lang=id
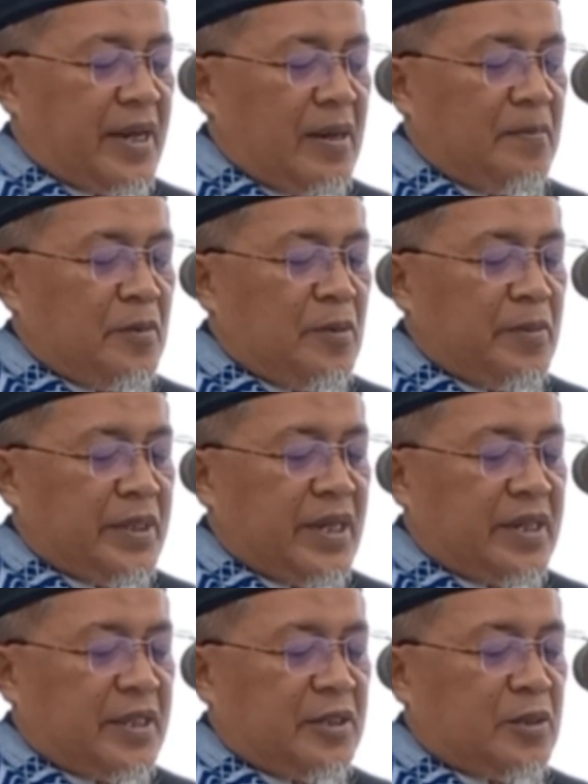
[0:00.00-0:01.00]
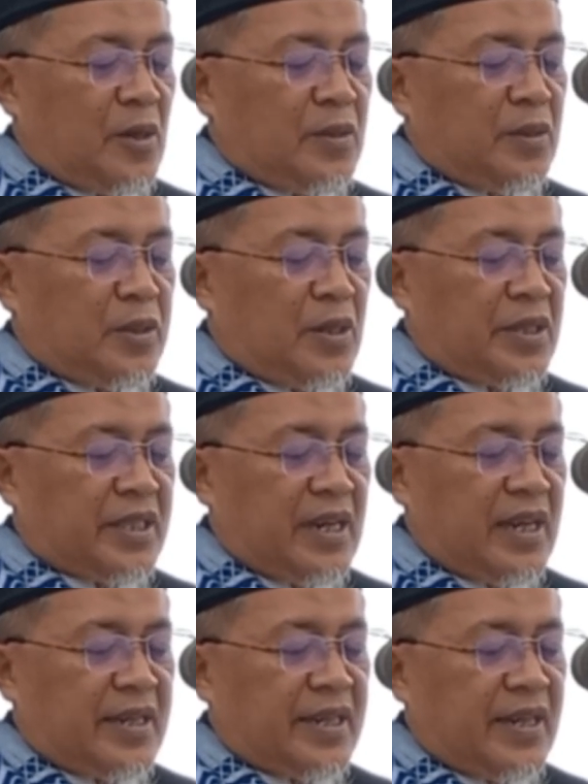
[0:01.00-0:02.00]
kamu menjadi contoh
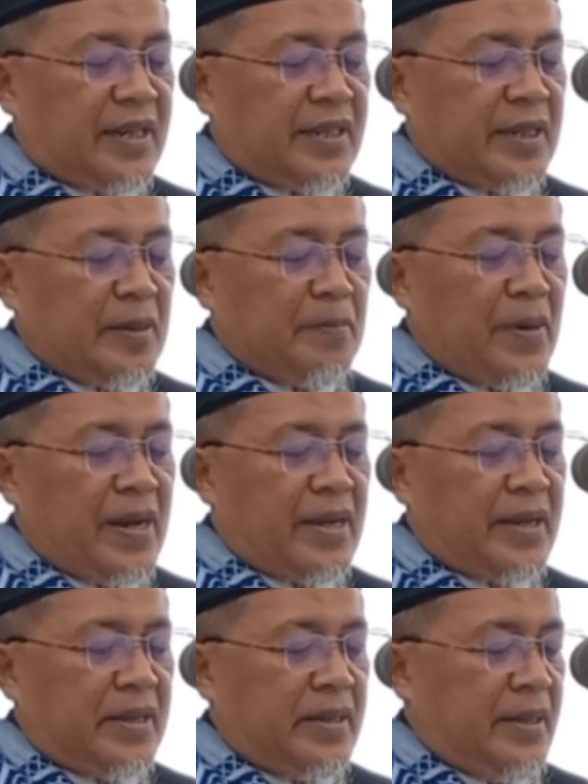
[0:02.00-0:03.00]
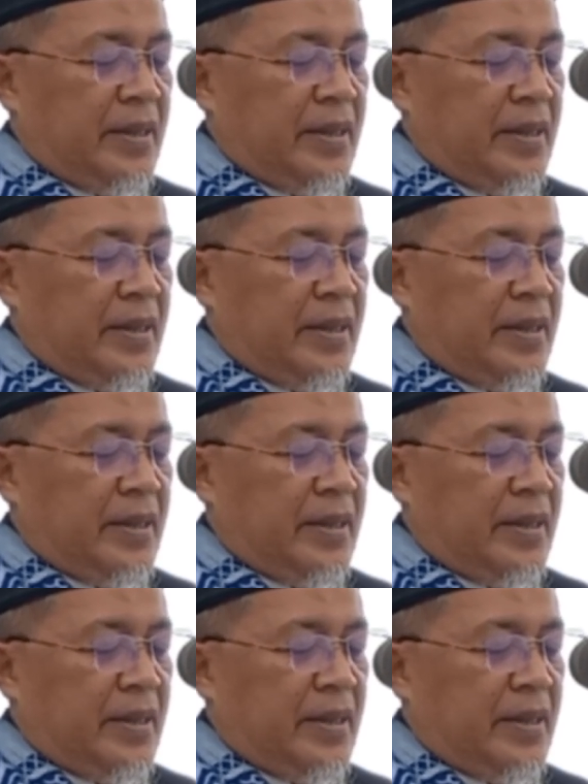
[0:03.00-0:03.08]
teladan yang baik